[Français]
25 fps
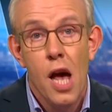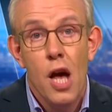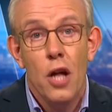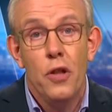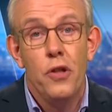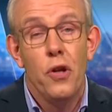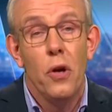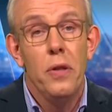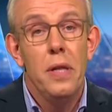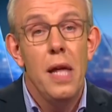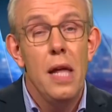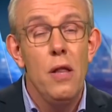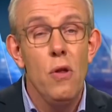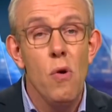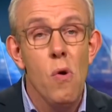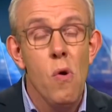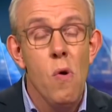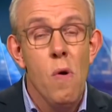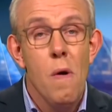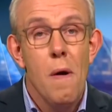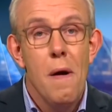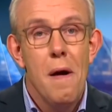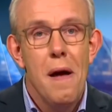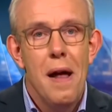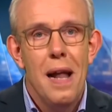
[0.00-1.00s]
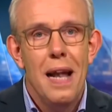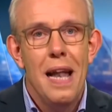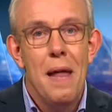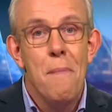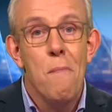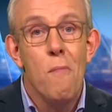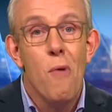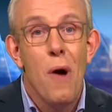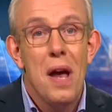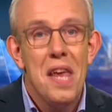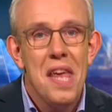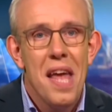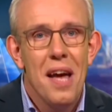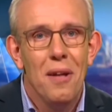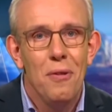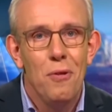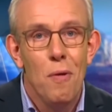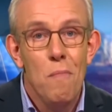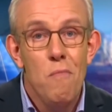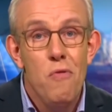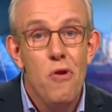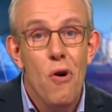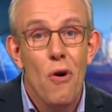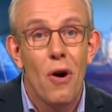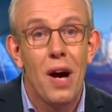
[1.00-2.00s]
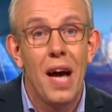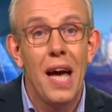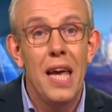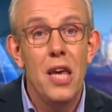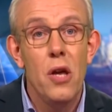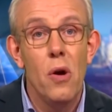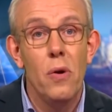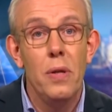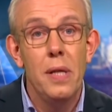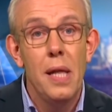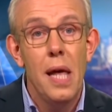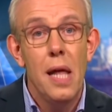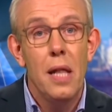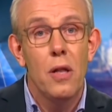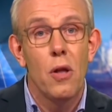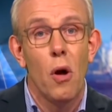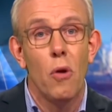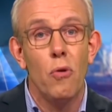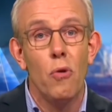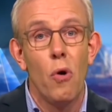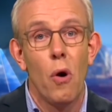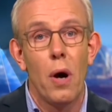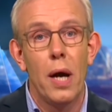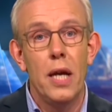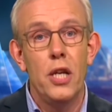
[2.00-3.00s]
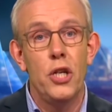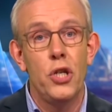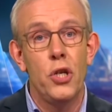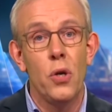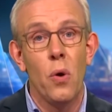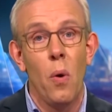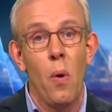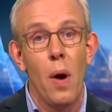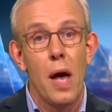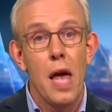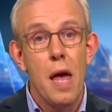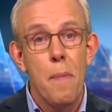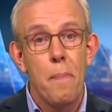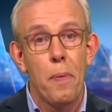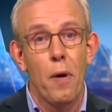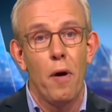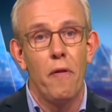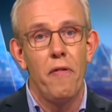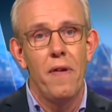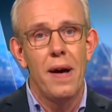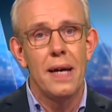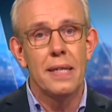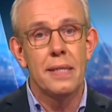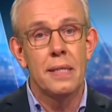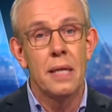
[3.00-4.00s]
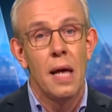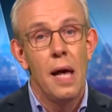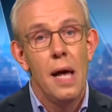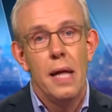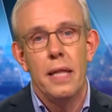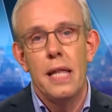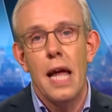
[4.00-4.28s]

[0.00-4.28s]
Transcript: Donnez-nous les moyens de mieux rayonner dans nos régions et provinces,